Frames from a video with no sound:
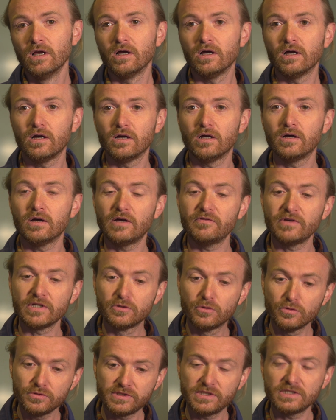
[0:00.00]
euh, avec
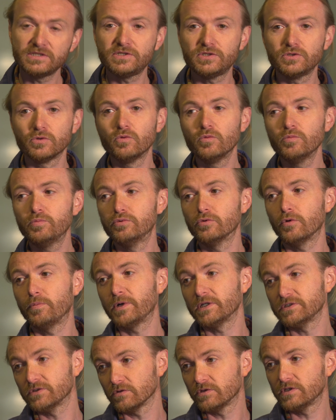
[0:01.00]
deux sessions pour
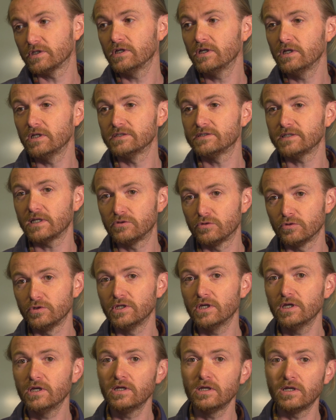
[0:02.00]
présenter les
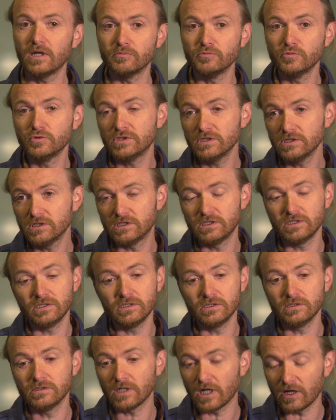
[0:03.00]
ateliers et la musique
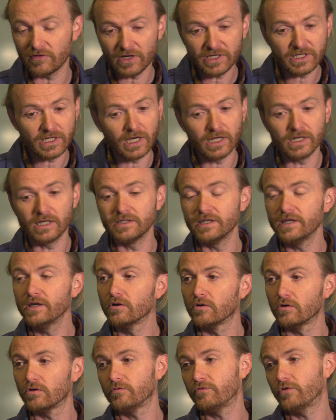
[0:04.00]
qui travaillent à l'année
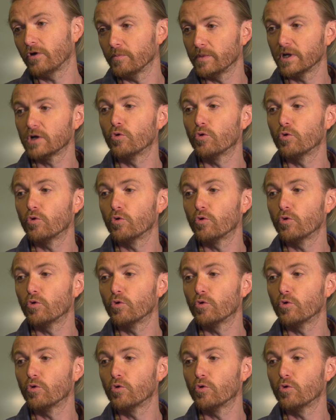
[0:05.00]
en format